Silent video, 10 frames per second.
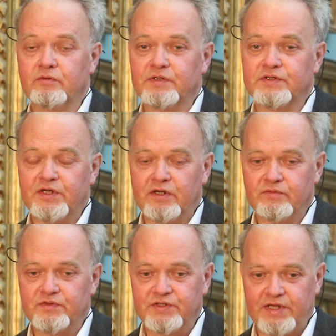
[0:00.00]
który chce
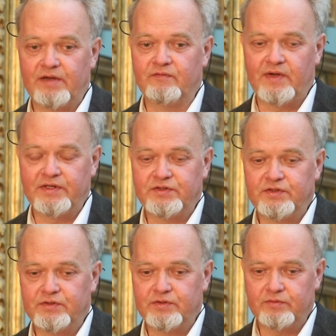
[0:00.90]
ją
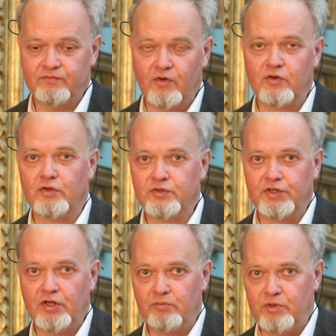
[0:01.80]
zerwać w
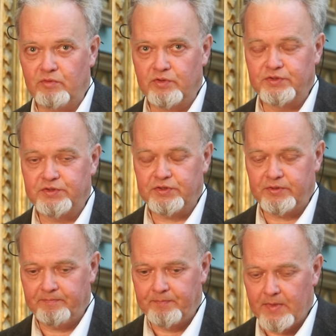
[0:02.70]
ogrodzie miłości